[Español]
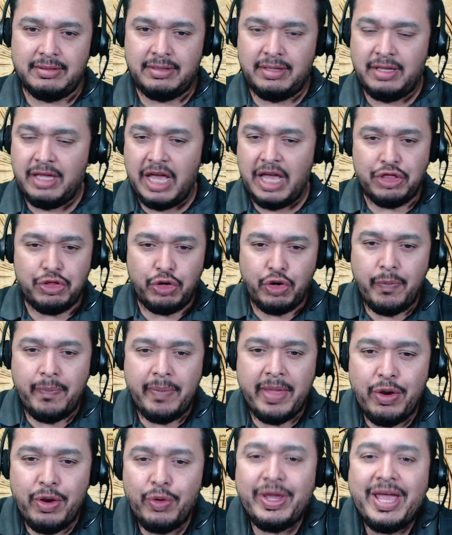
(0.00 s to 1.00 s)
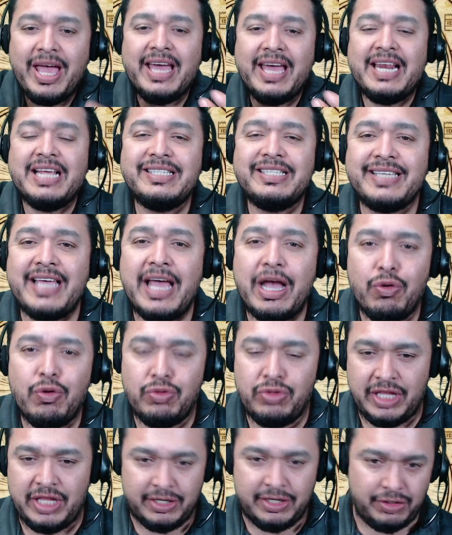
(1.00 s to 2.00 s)
Y Antonio Pedro, ¿qué crees que
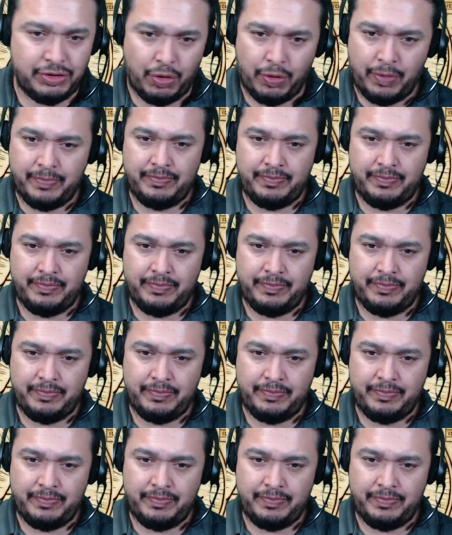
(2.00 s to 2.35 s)
contestó?